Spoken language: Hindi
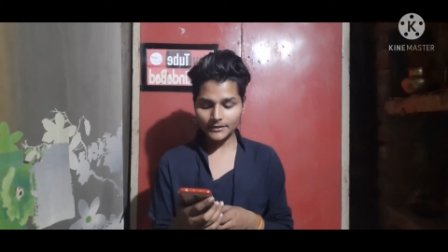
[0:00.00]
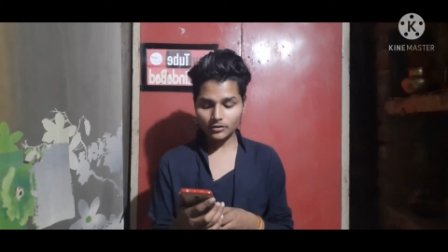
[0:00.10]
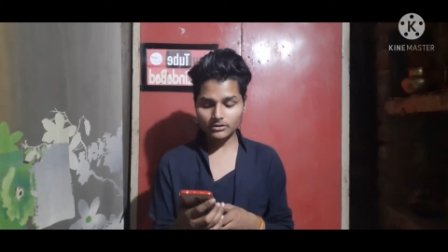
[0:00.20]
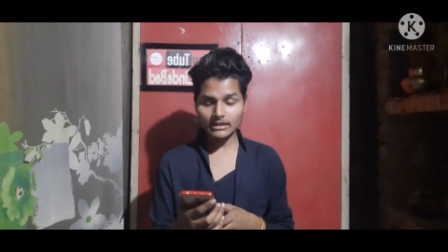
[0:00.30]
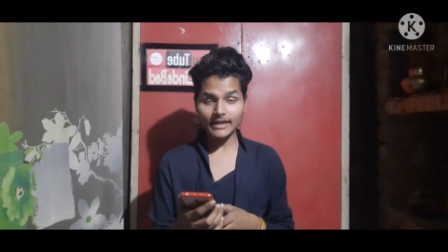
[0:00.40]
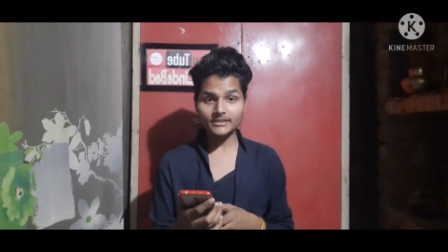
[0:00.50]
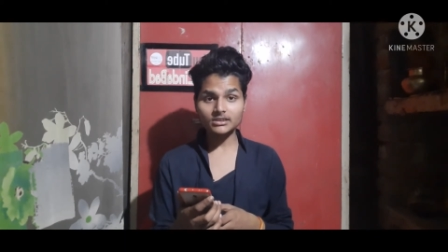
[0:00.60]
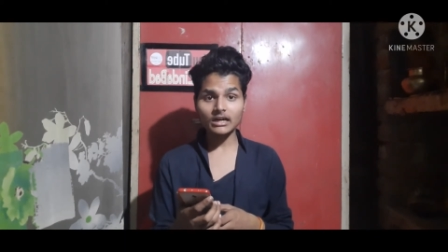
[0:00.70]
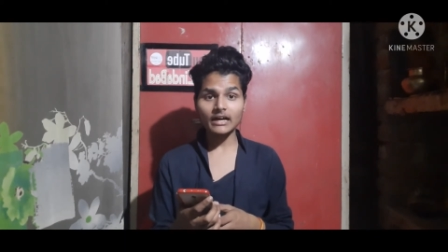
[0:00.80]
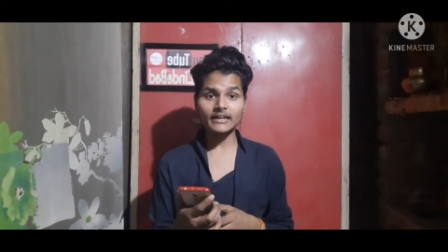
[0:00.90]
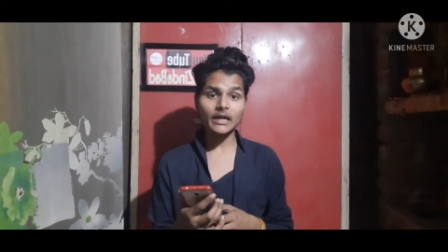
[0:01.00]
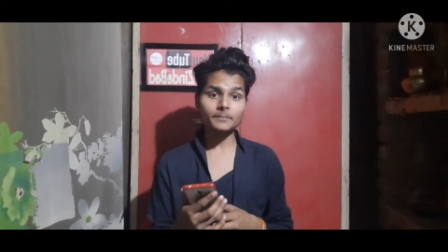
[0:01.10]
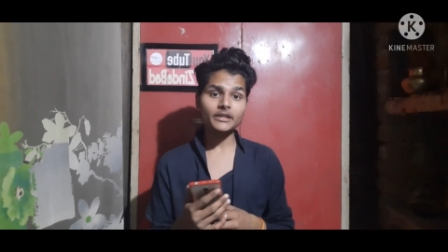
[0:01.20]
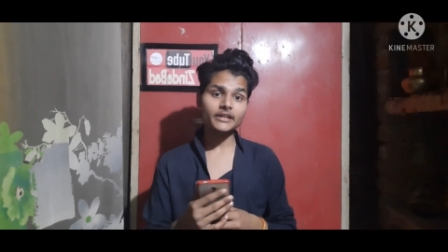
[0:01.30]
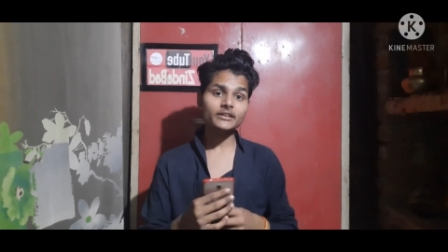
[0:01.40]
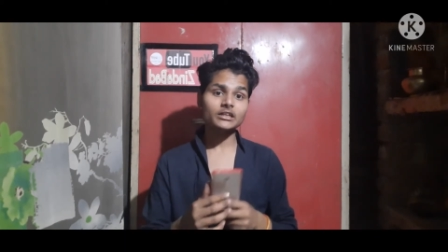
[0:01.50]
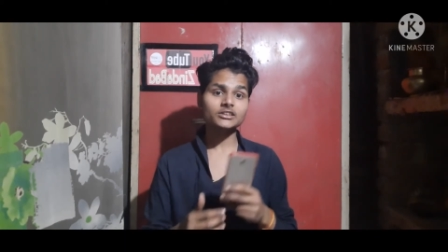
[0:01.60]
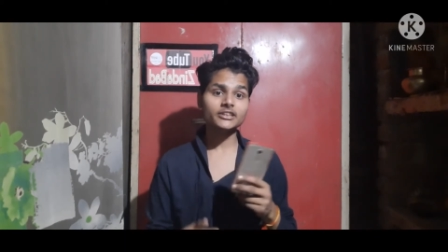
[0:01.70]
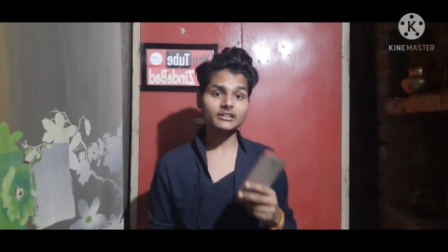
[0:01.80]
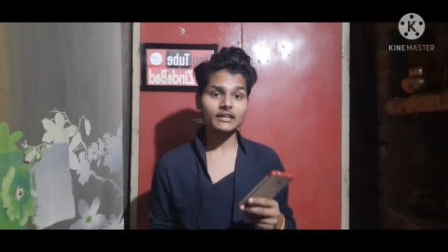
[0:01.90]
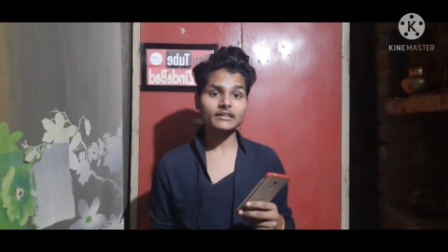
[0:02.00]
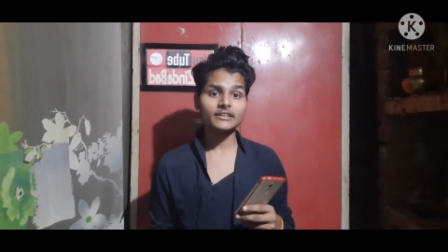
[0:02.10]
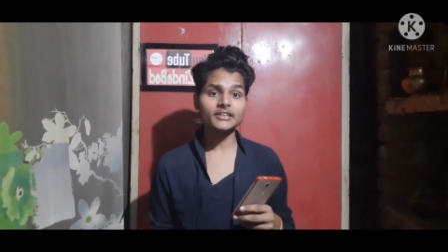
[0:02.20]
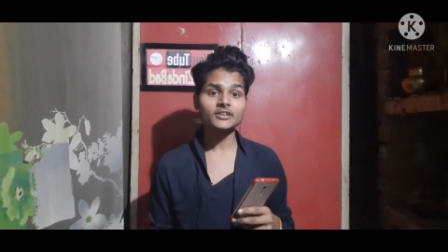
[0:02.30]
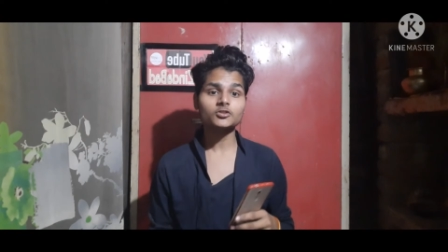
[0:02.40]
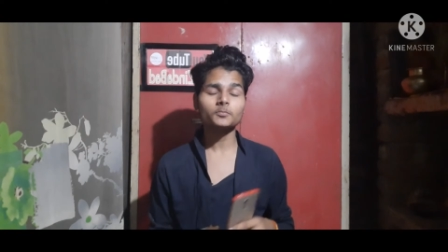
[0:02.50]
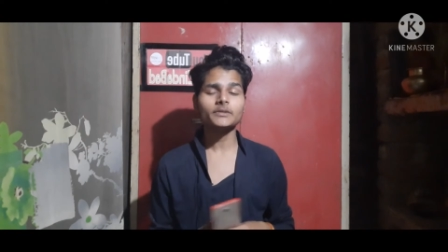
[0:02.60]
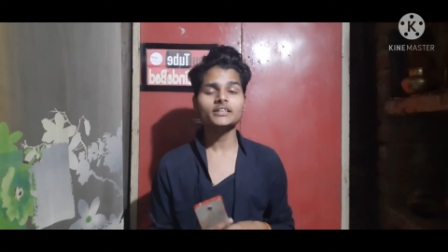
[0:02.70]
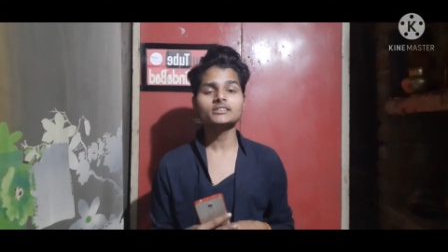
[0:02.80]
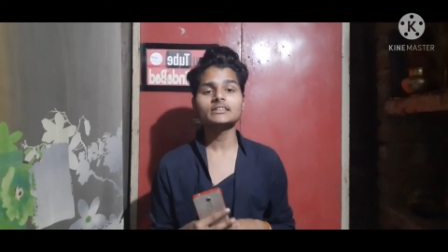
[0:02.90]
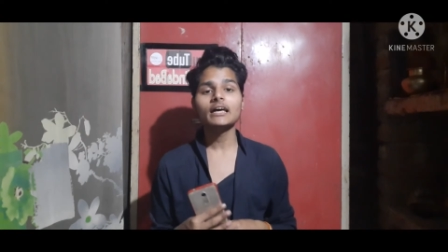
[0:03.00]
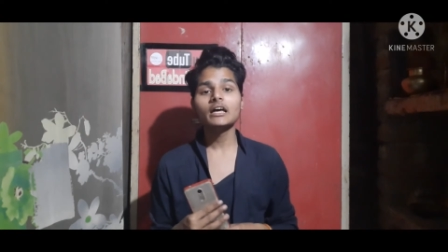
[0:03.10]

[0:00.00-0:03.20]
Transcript: क्योंकि गाइज अगर आपने ये गलती कर रखी है तो प्लीज़